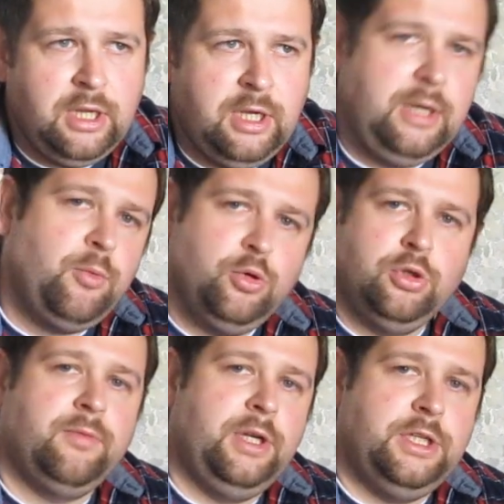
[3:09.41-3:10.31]
либо
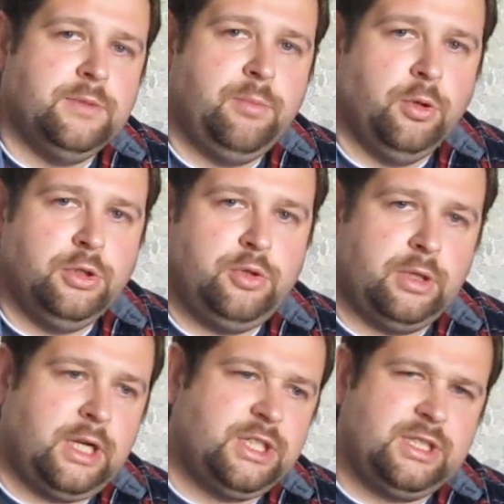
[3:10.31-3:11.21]
уйдет в оленизм полностью,
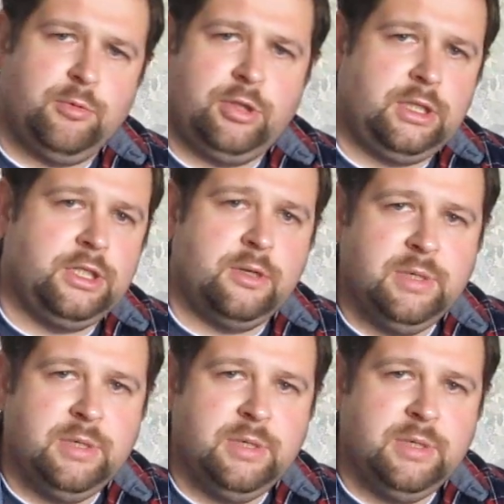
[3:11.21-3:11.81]
откажется вот от этих